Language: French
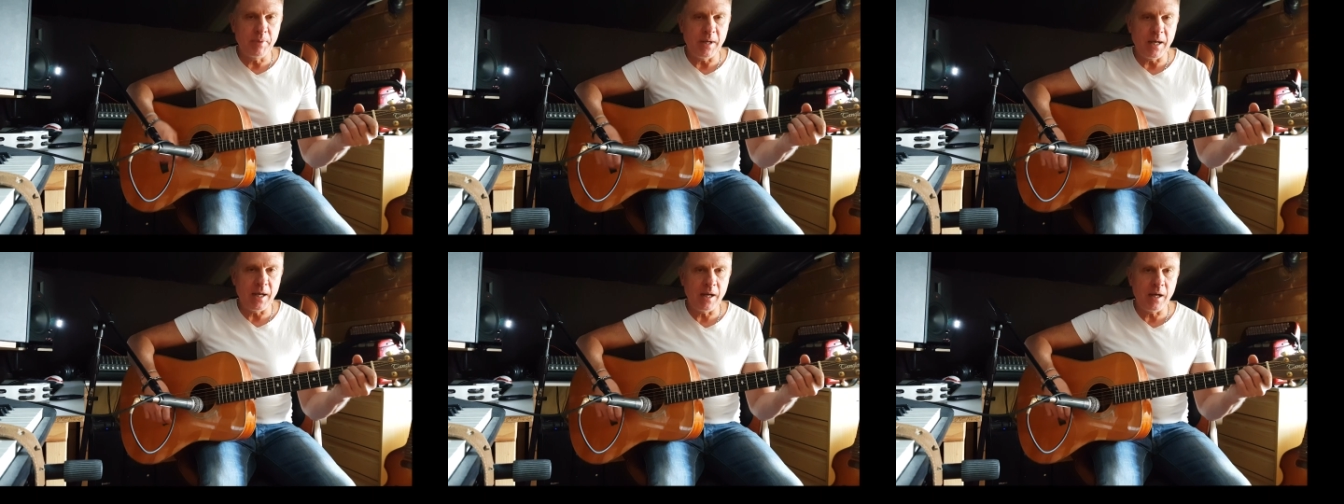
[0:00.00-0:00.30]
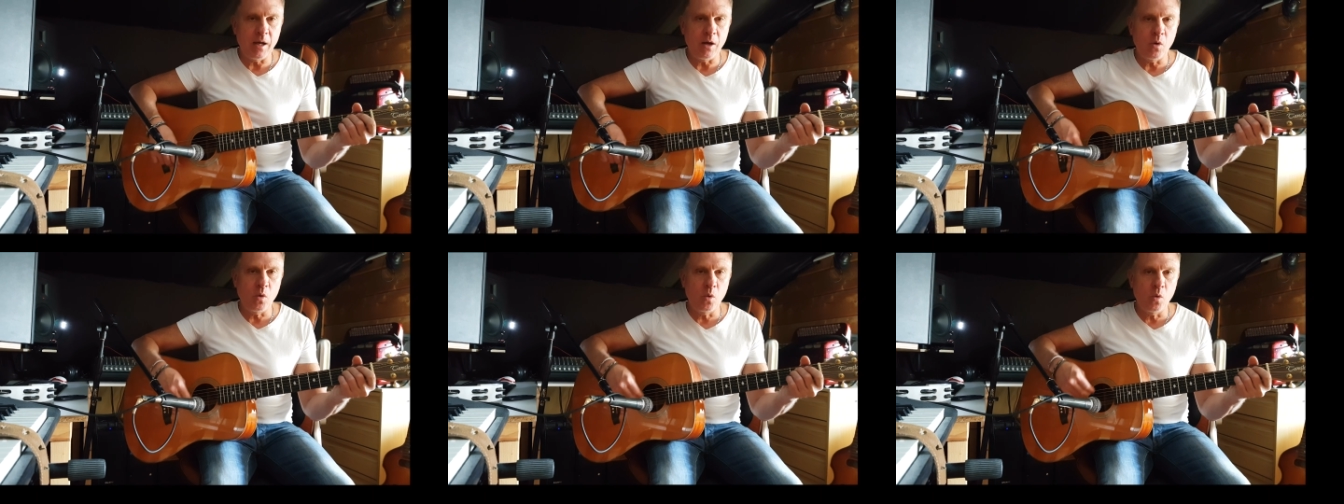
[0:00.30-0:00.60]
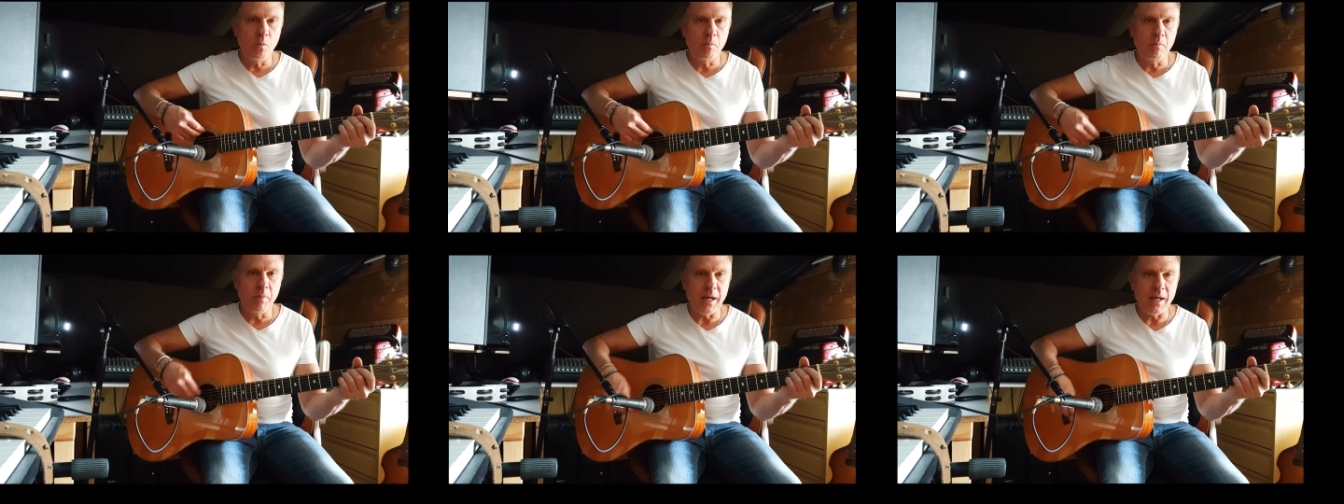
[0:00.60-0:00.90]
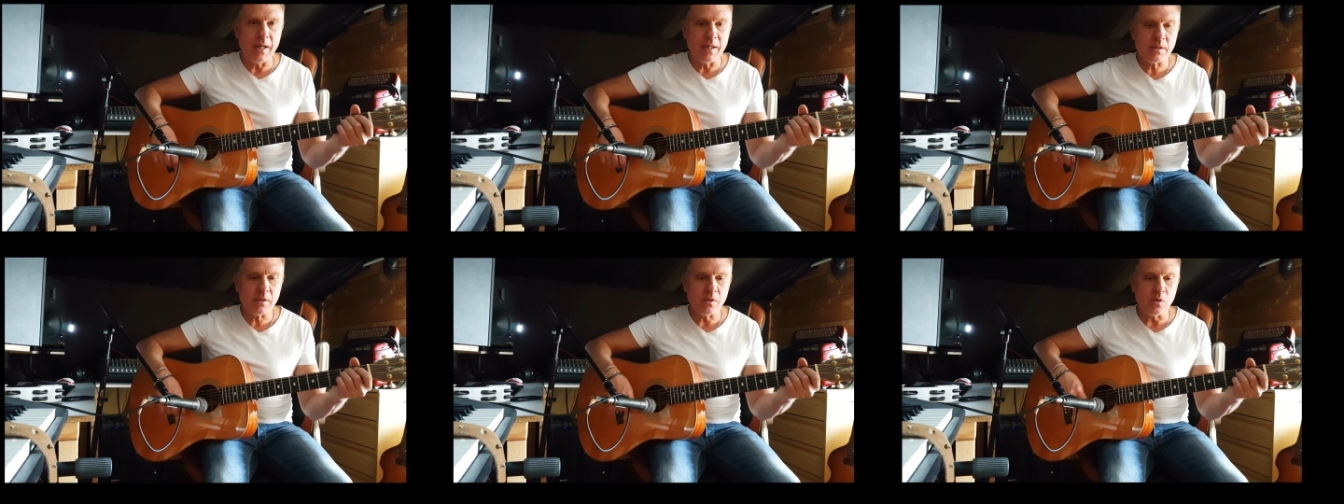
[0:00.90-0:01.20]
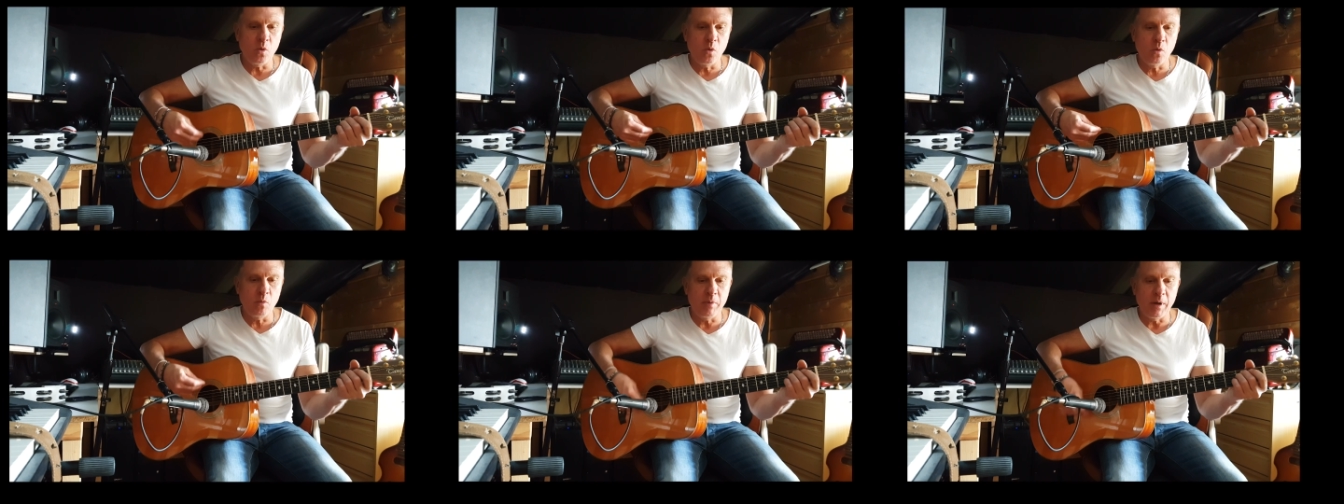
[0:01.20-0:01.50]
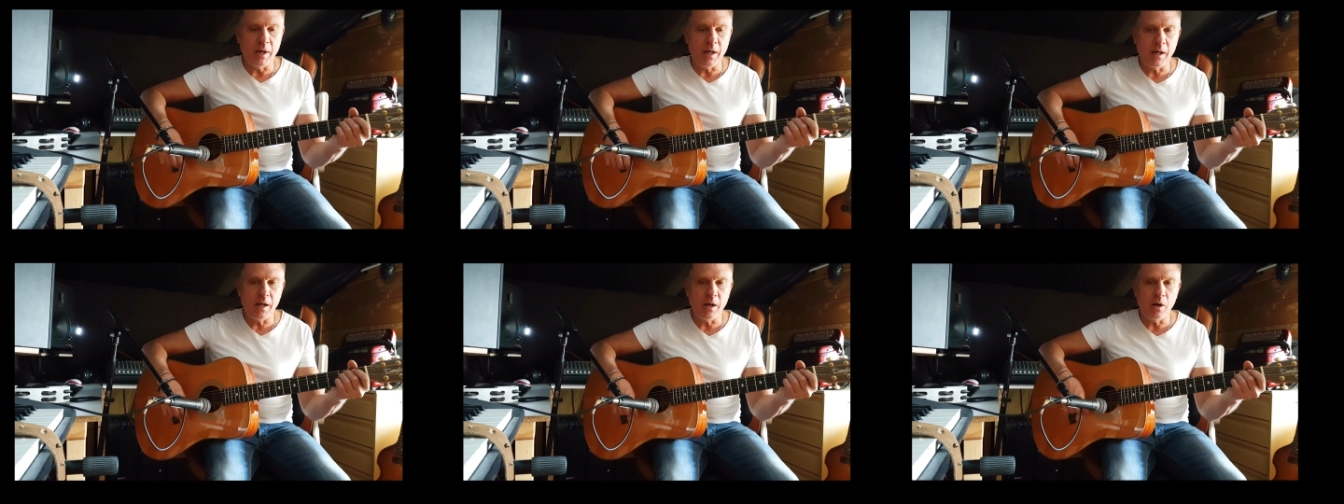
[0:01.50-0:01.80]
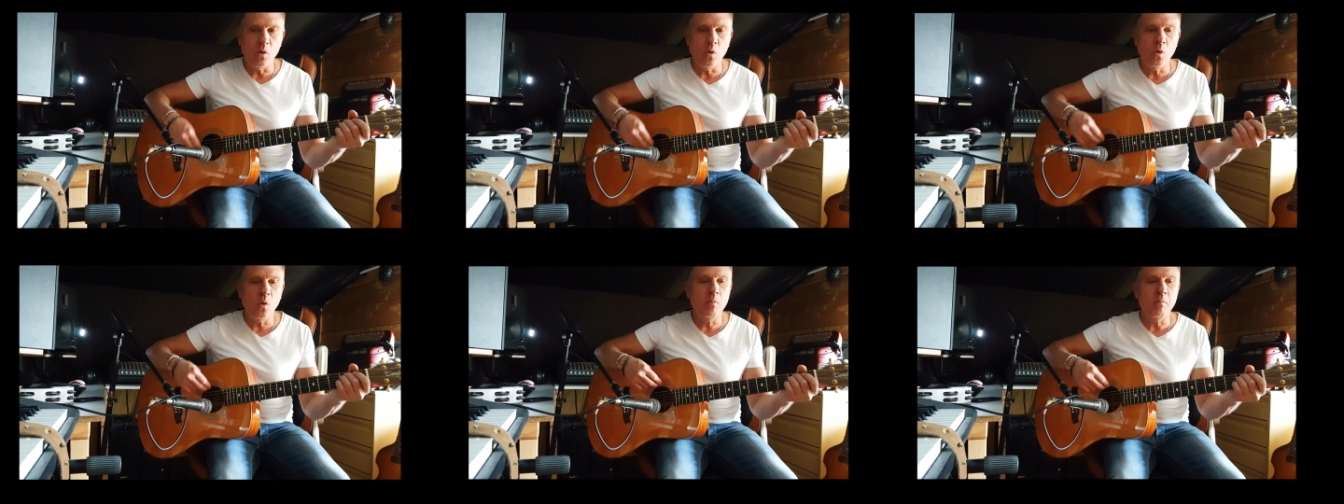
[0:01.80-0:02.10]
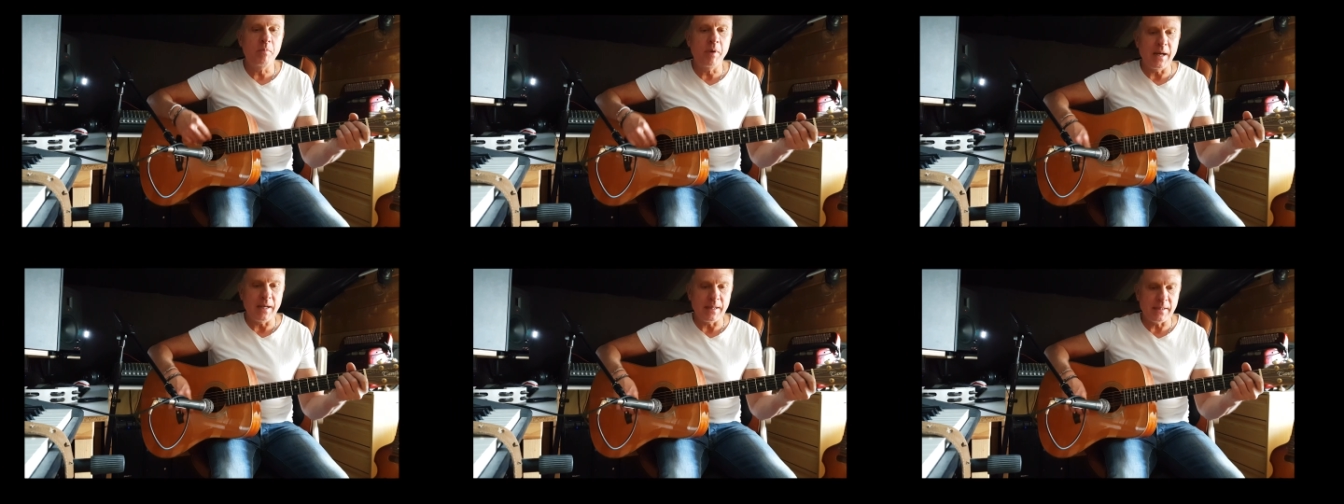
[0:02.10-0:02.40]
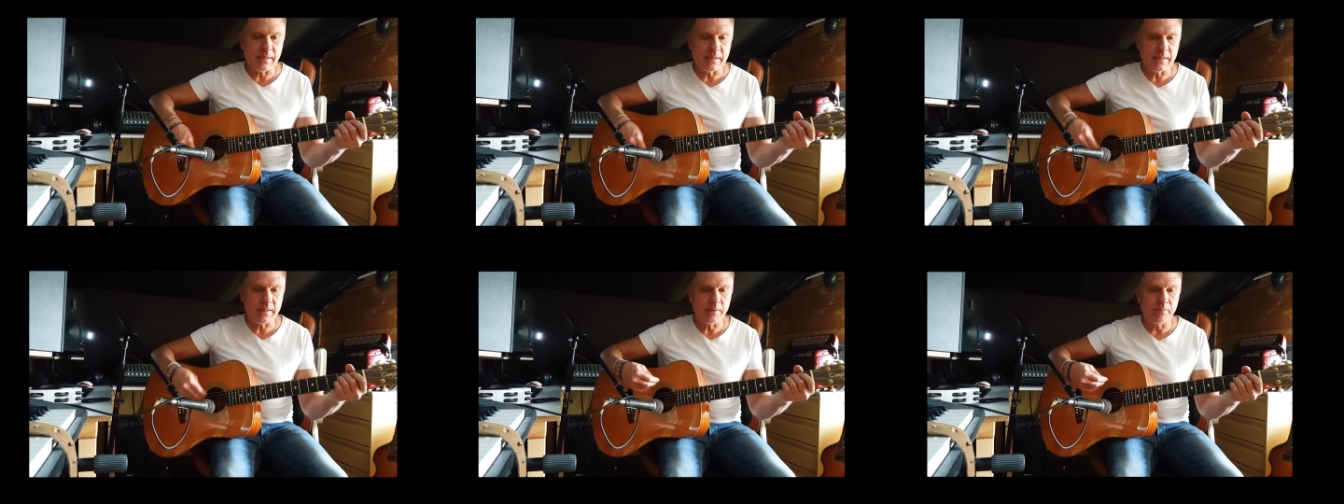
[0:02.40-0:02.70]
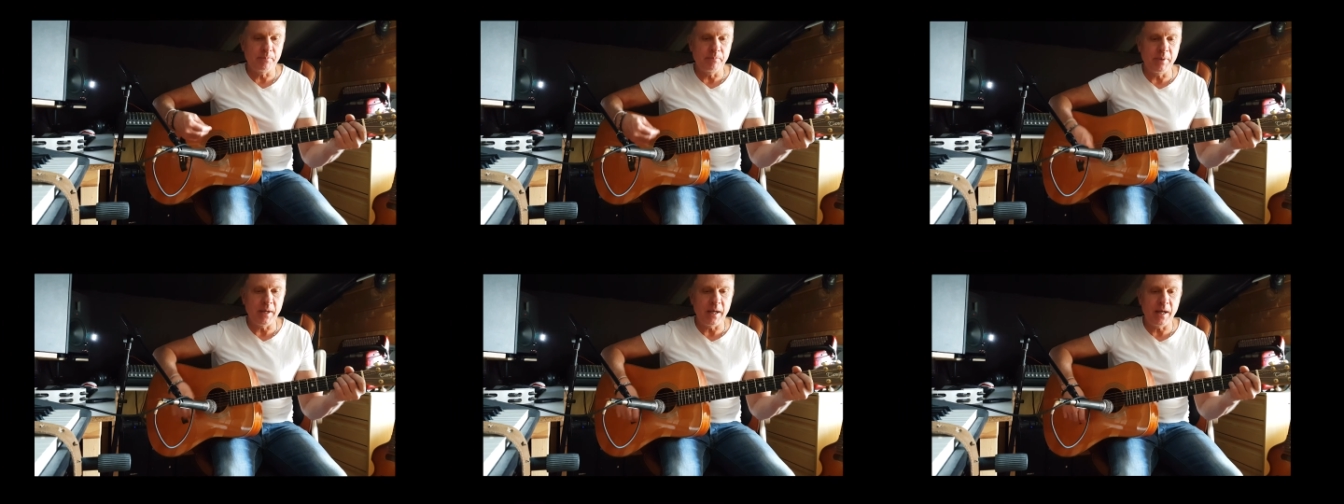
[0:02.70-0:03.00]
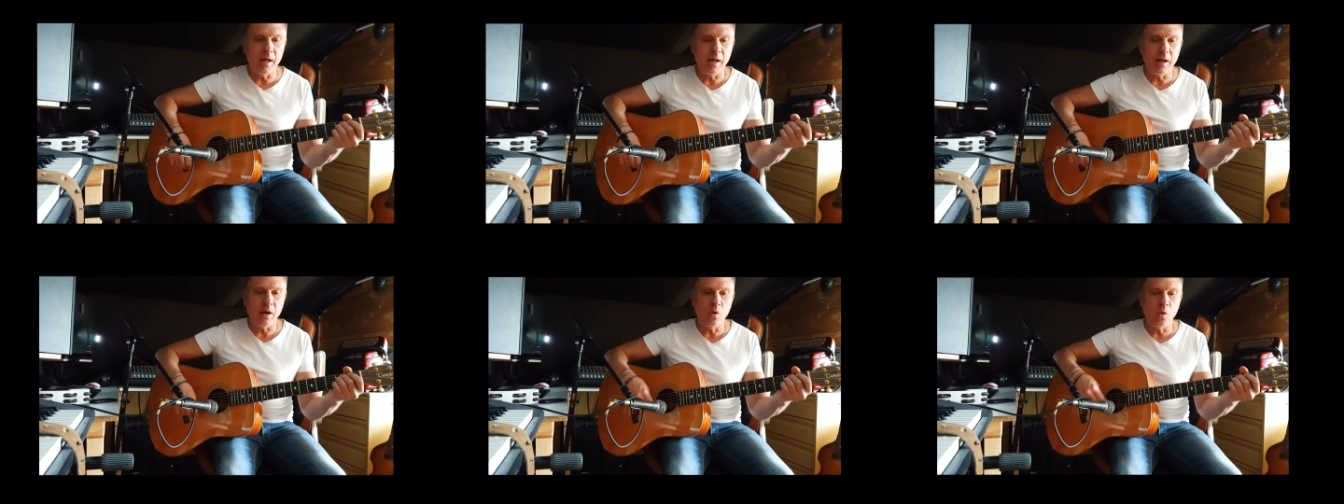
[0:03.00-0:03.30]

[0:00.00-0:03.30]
bas, au basse, au bas, au basse, bas,